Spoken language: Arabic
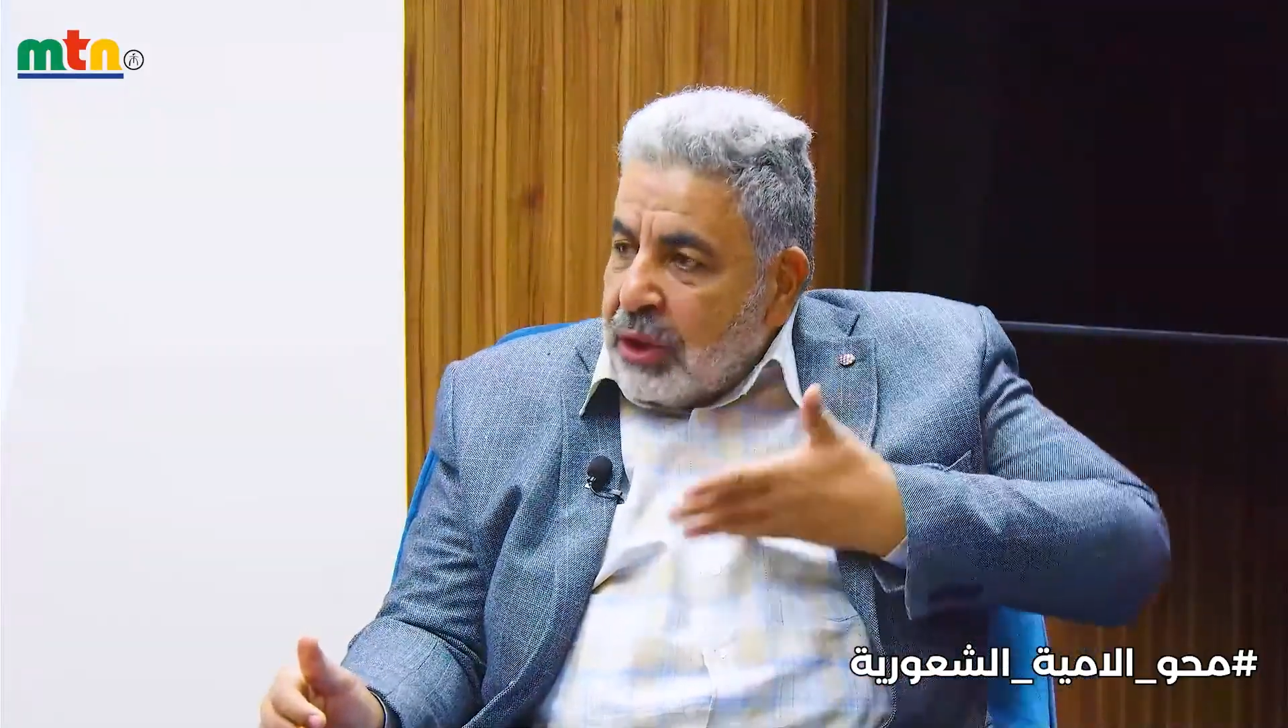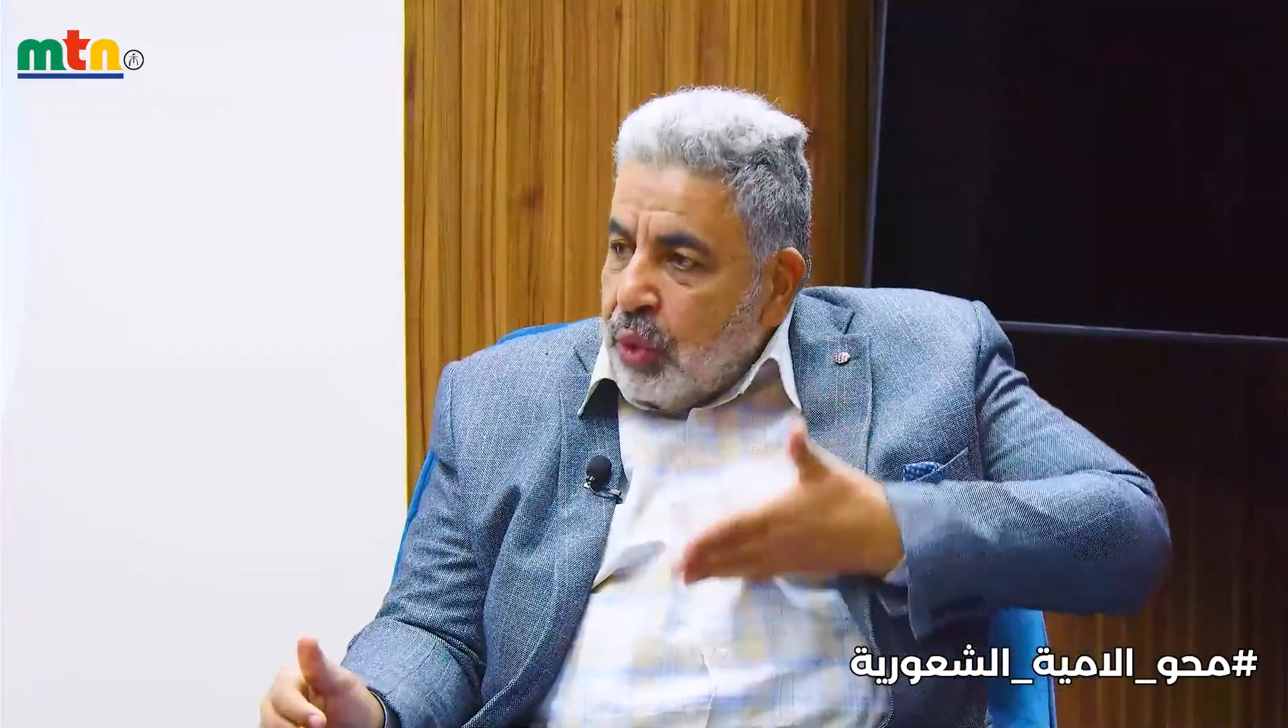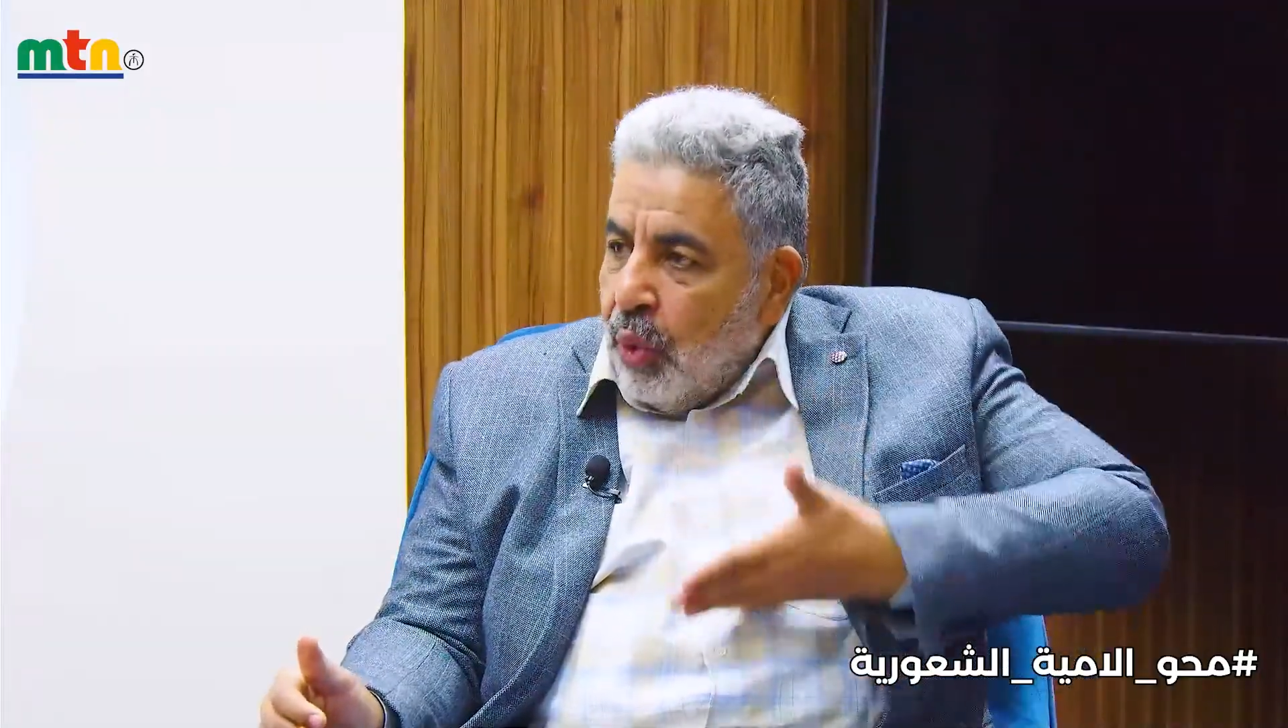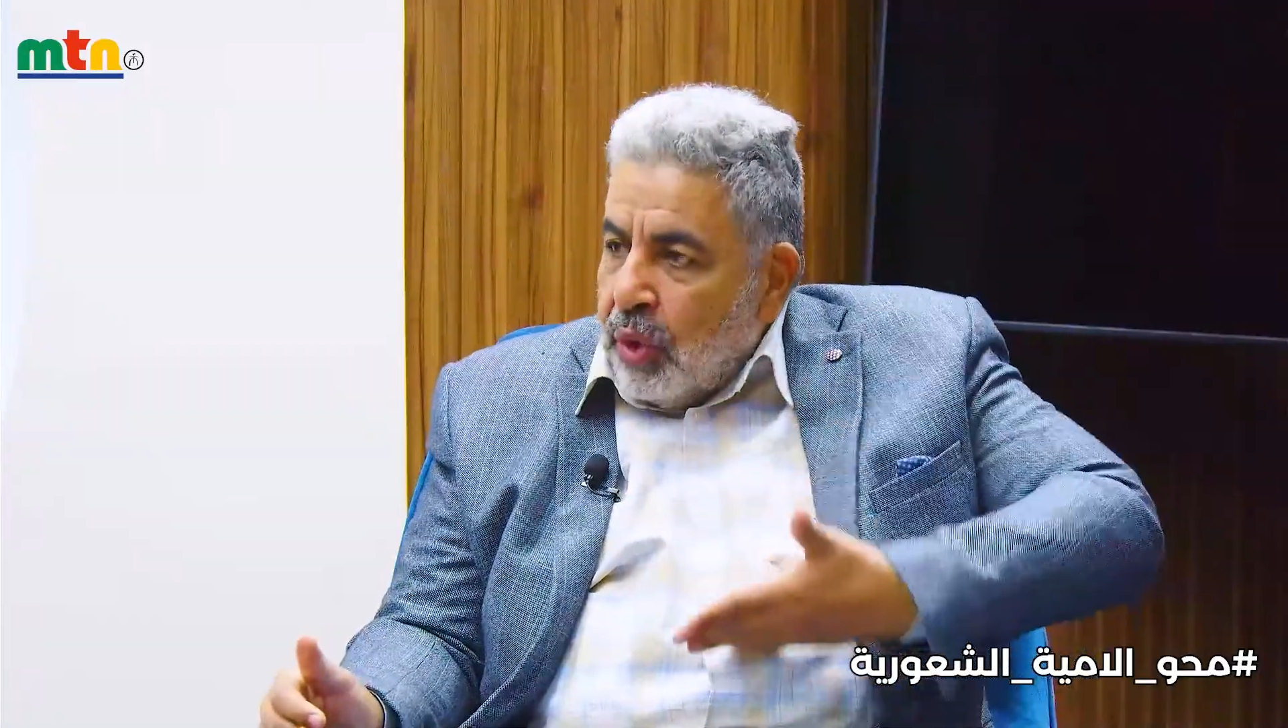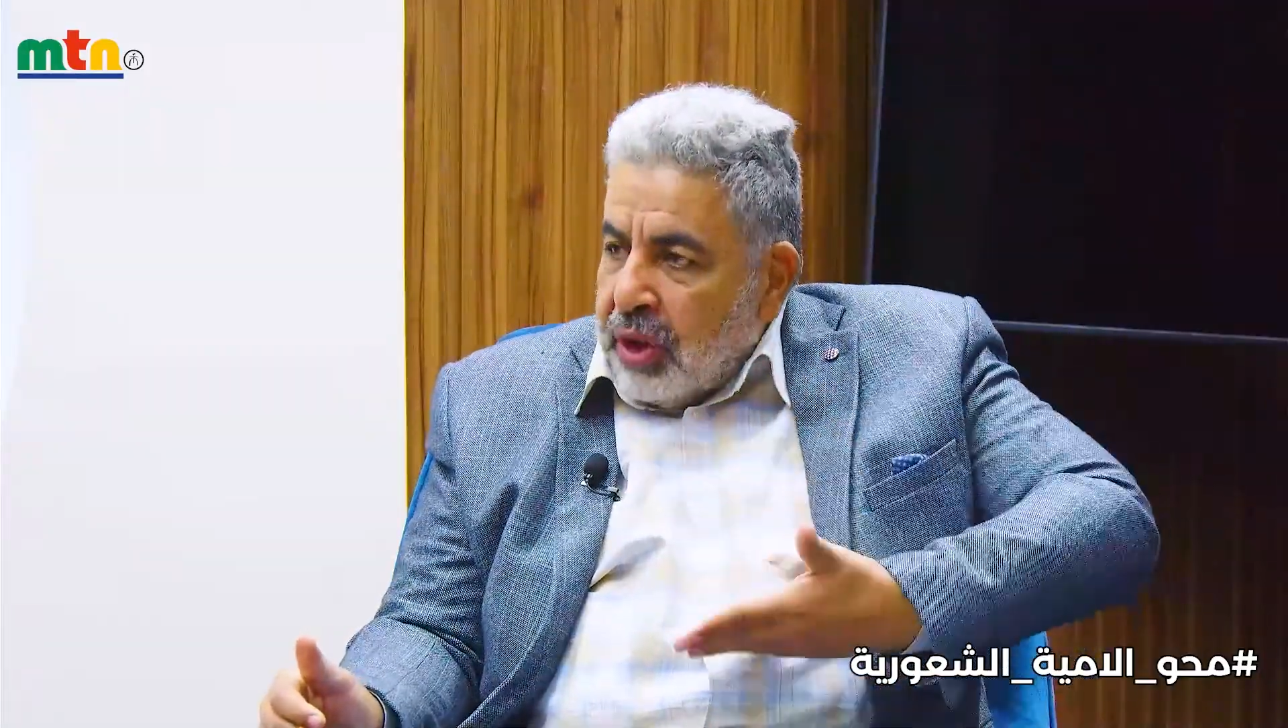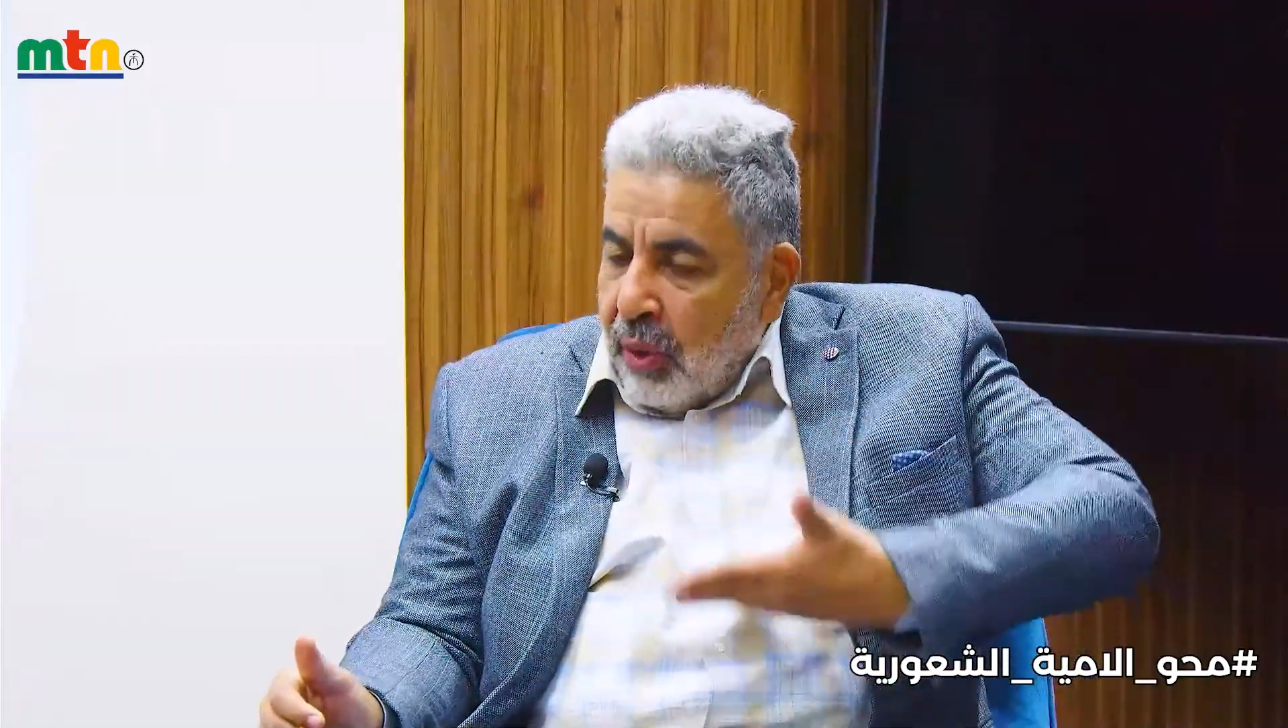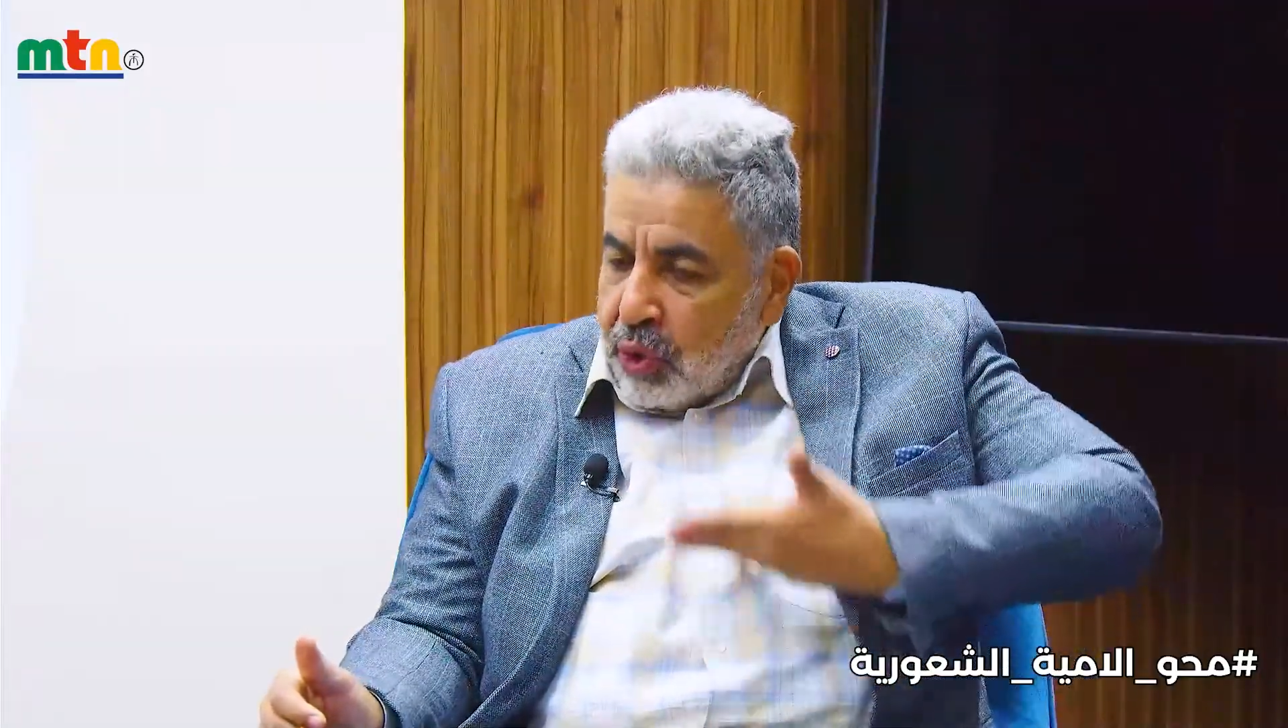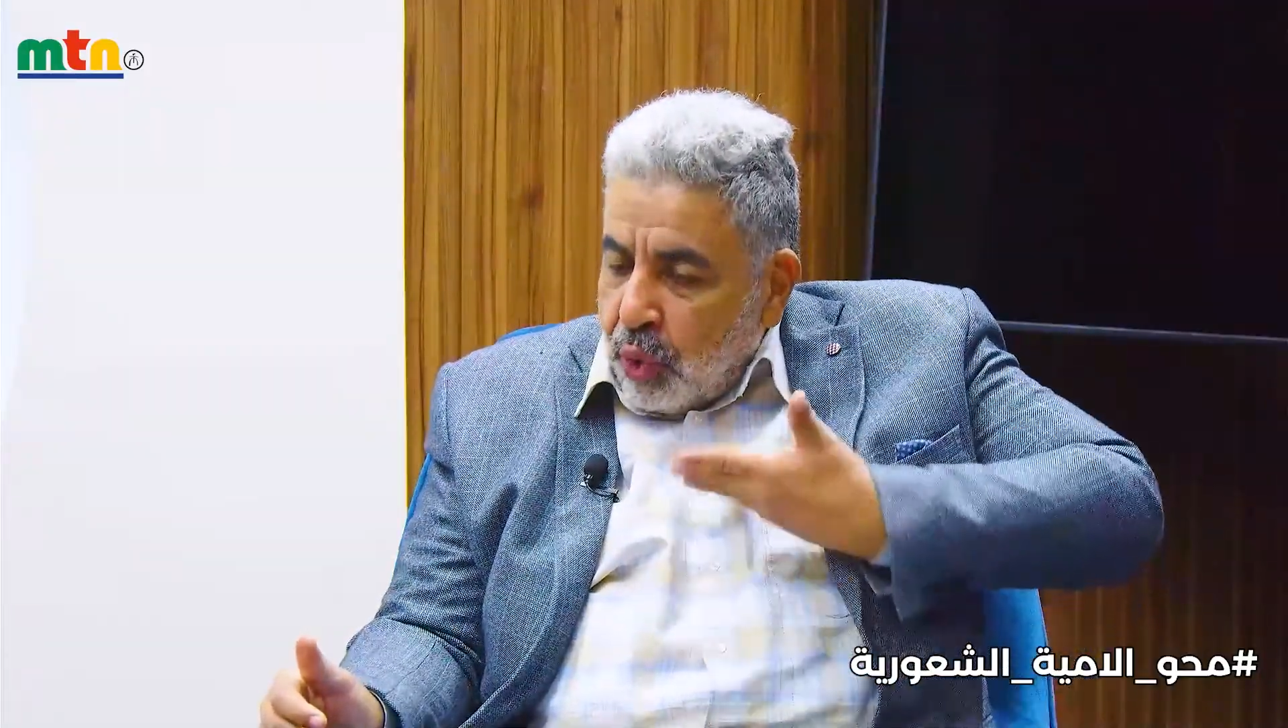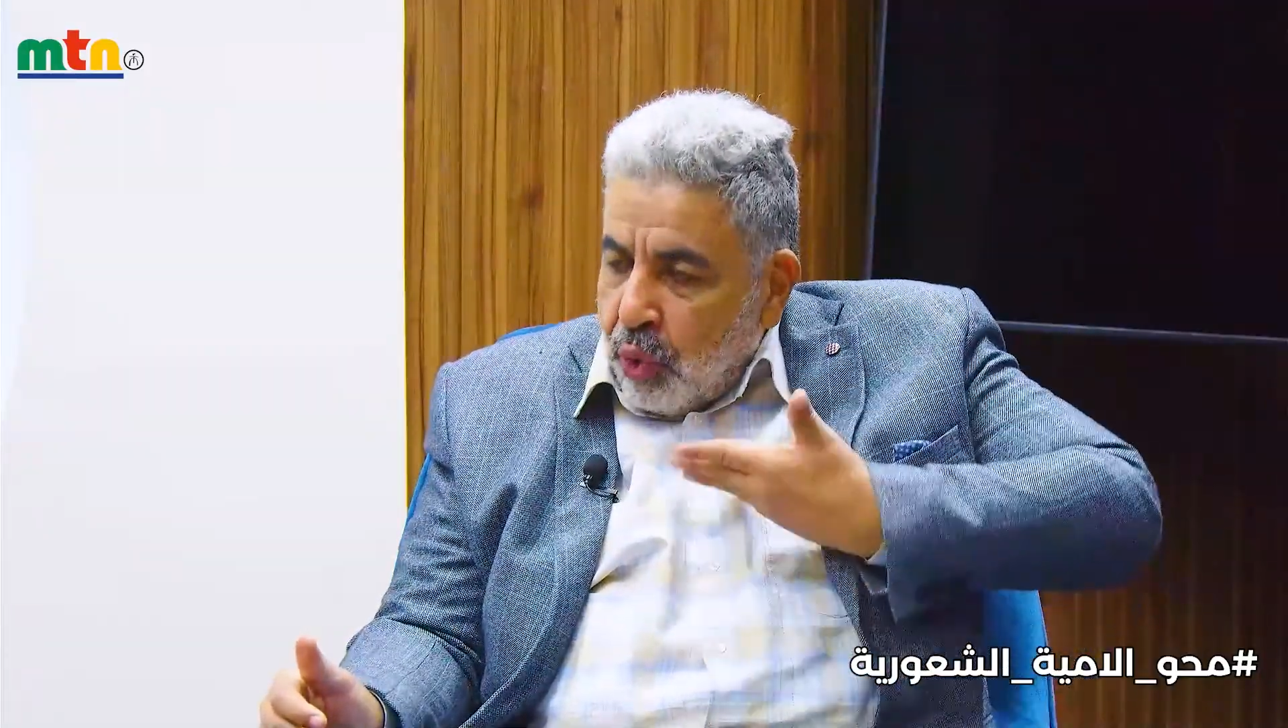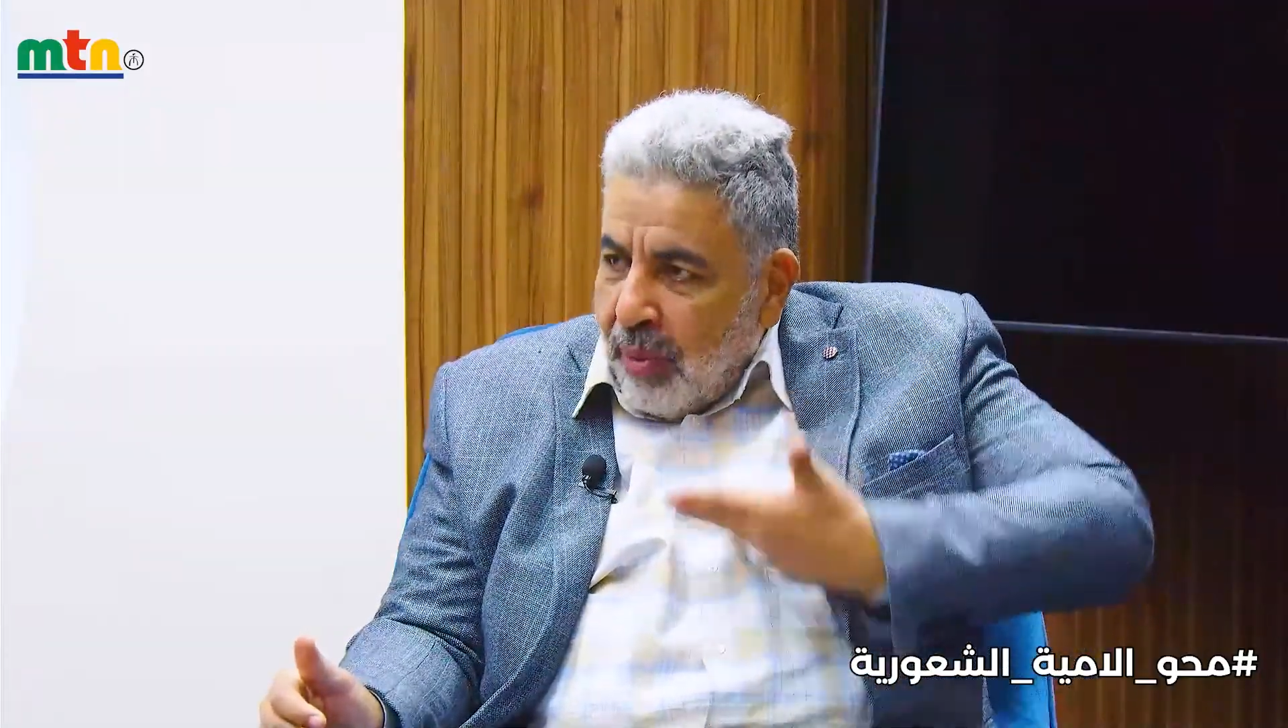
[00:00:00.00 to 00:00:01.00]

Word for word: وتواصله